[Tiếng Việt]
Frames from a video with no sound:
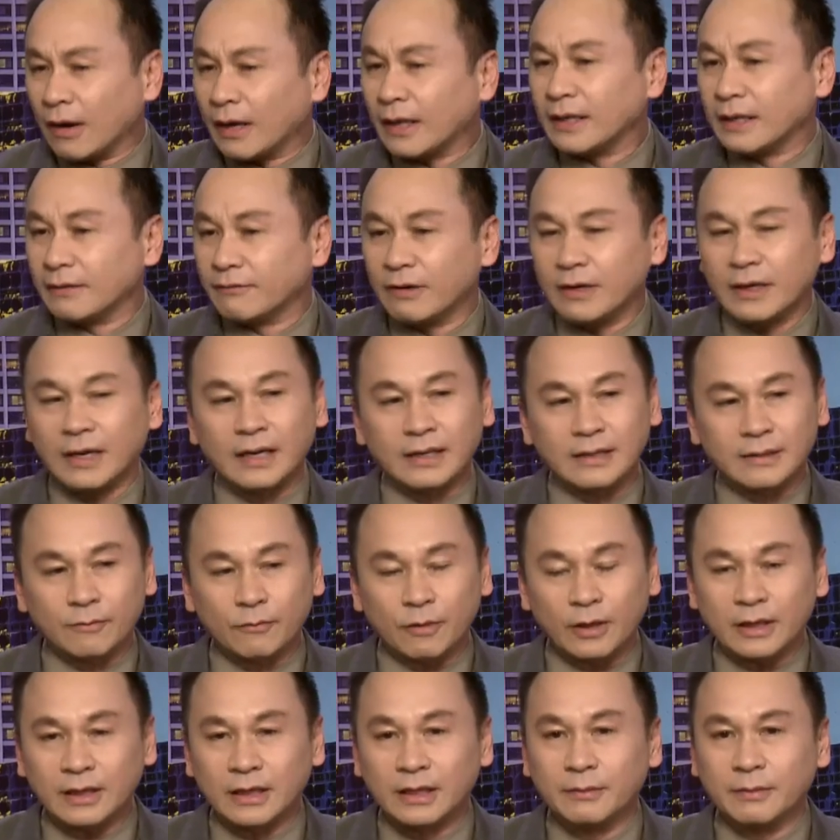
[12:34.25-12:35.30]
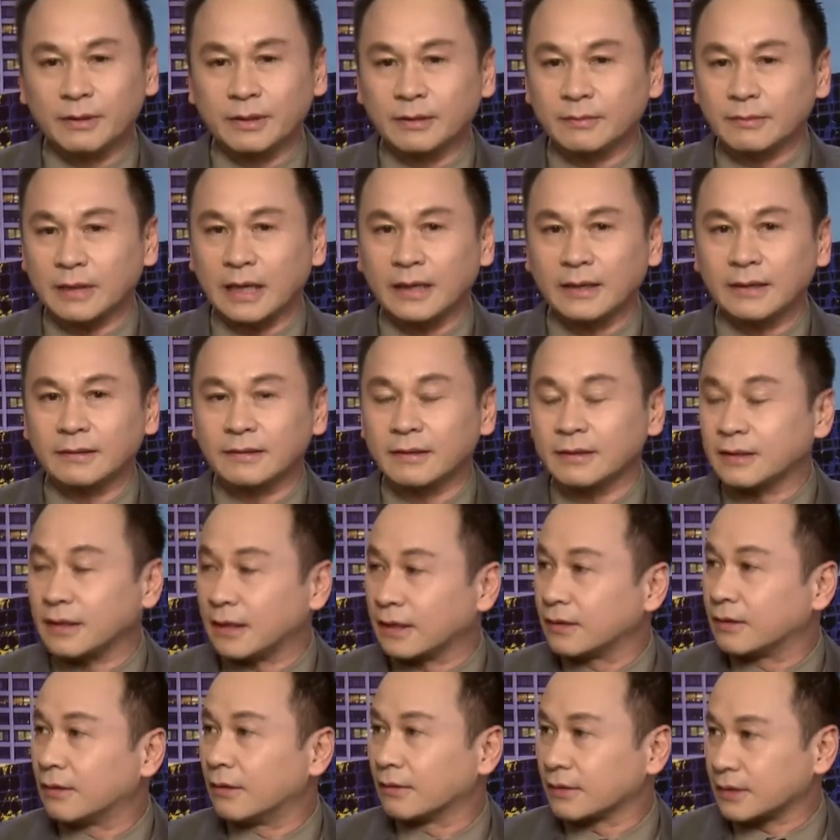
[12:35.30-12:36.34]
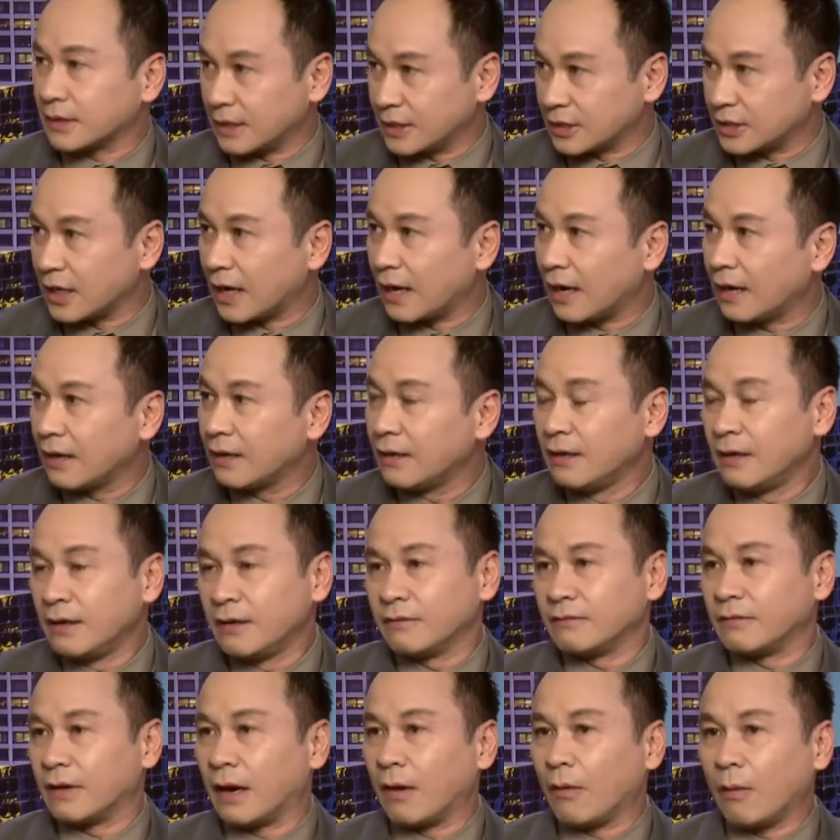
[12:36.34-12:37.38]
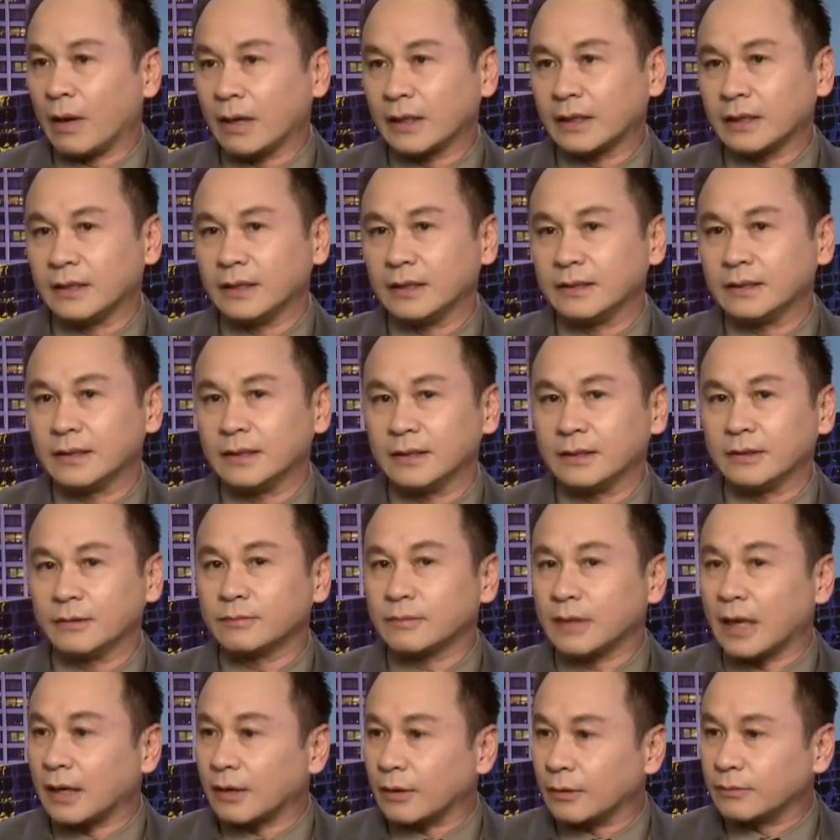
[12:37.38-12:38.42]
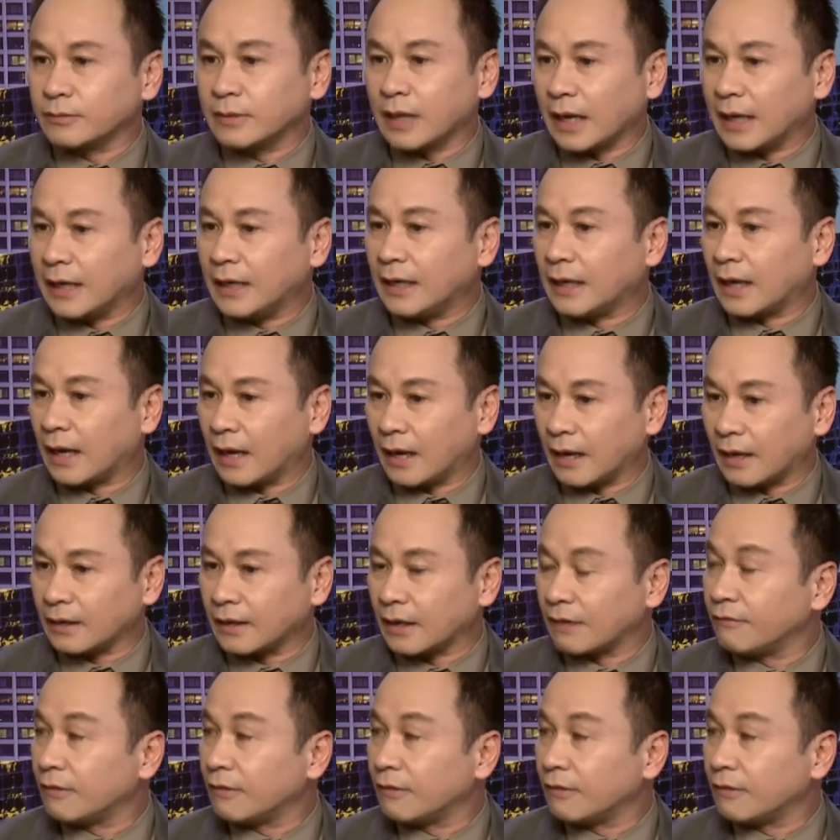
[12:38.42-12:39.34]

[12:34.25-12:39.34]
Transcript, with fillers: là những vấn đề trong quá khứ mà chúng thấy được nó vẫn còn xảy ra và Hoa Kỳ thì chúng ta cũng thấy là cái